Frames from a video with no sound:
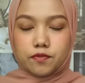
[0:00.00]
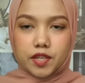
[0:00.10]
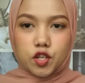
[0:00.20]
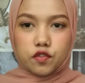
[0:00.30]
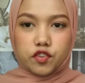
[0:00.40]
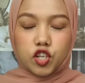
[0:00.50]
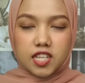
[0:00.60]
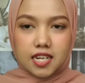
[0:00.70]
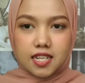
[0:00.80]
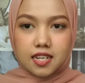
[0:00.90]
video-video
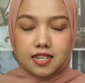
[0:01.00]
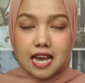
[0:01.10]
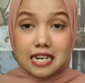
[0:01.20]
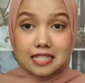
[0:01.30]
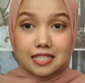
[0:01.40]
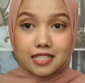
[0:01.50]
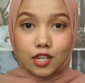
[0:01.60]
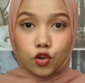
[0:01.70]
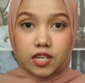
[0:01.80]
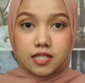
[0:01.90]
tadi dari sisi
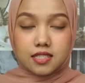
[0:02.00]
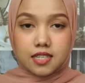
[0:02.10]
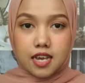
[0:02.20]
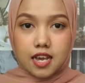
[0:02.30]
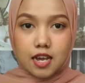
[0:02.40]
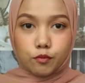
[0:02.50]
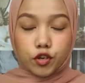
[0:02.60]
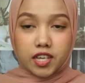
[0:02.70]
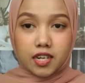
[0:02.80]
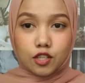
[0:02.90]
logisnya
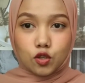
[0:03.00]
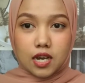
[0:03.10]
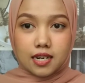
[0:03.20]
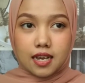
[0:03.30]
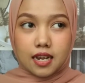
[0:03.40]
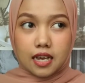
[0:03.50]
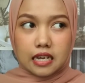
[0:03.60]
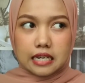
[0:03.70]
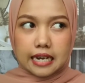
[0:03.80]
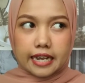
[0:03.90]
mungkin itu
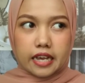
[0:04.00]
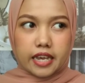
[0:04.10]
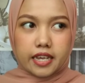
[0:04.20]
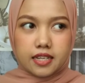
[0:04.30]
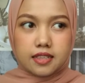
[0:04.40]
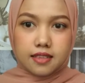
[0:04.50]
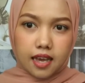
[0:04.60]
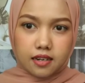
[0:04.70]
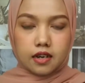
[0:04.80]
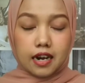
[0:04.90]
adalah kayak
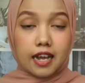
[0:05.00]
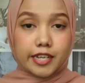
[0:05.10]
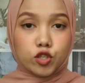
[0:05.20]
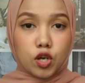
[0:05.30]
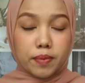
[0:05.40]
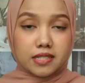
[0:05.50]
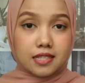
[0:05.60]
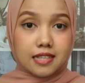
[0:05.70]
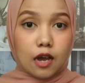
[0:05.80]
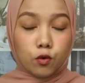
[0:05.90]
editan karena kalian juga pasti
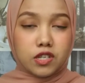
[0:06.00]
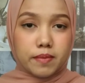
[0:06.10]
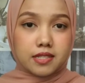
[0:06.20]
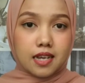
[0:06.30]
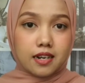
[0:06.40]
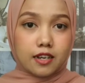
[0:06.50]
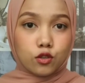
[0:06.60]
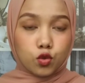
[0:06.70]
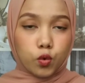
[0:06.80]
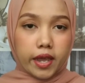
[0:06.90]
tahu zaman sekarang
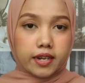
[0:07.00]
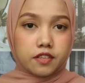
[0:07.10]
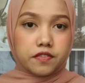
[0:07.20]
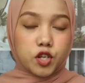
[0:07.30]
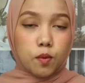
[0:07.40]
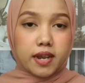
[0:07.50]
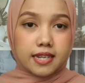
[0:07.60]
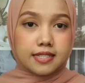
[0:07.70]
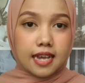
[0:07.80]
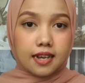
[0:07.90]
tuh edit video
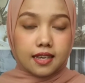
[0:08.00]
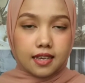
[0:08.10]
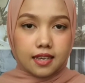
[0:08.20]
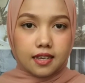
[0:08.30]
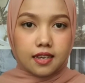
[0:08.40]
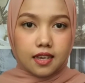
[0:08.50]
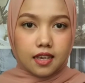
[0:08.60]
makin canggih